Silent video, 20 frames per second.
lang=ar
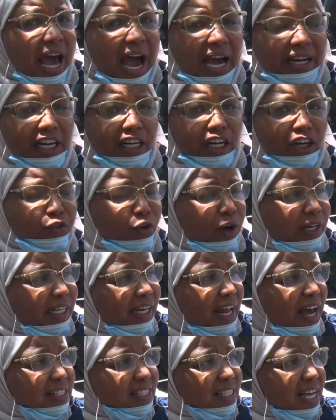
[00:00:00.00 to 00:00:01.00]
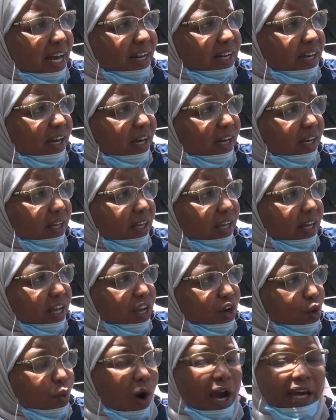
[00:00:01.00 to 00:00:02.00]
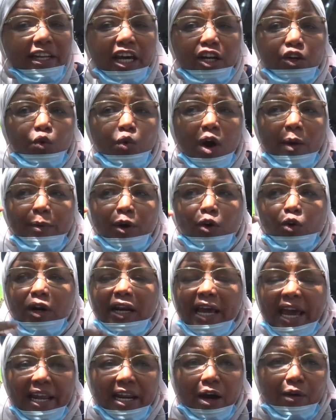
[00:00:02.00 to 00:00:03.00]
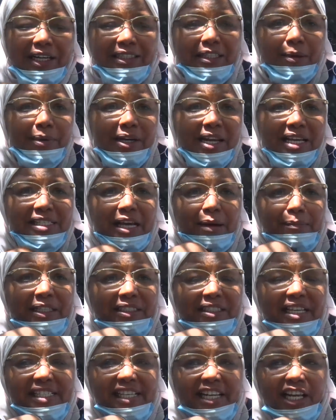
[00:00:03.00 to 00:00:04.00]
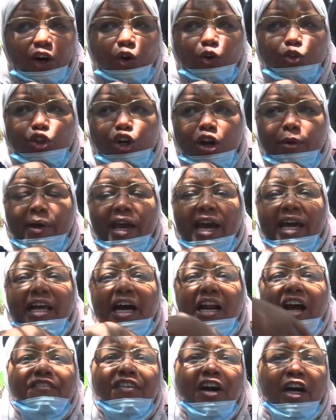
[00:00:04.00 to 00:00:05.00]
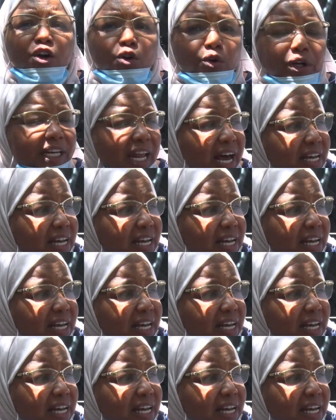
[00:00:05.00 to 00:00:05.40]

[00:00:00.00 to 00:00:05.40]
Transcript: احنا نرفع عليه الحصانه واحنا النواب الكل انا واحده من الناس عملت تصريح قلت لهم انا رفع على روحي